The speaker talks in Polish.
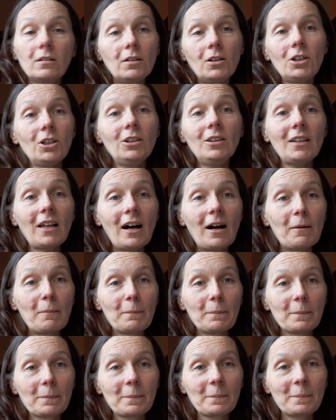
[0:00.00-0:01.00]
inna.
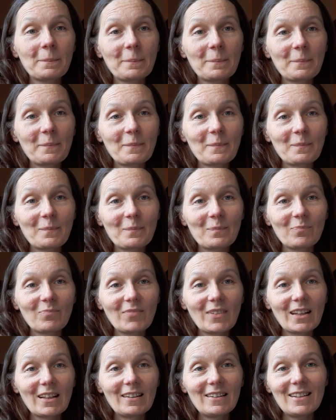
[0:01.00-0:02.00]

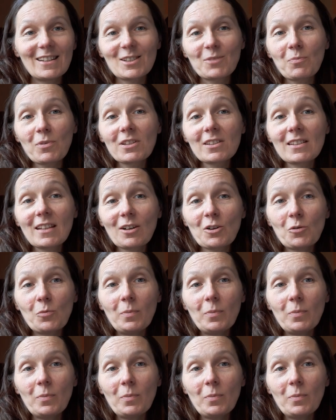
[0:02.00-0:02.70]
Jest pod znaku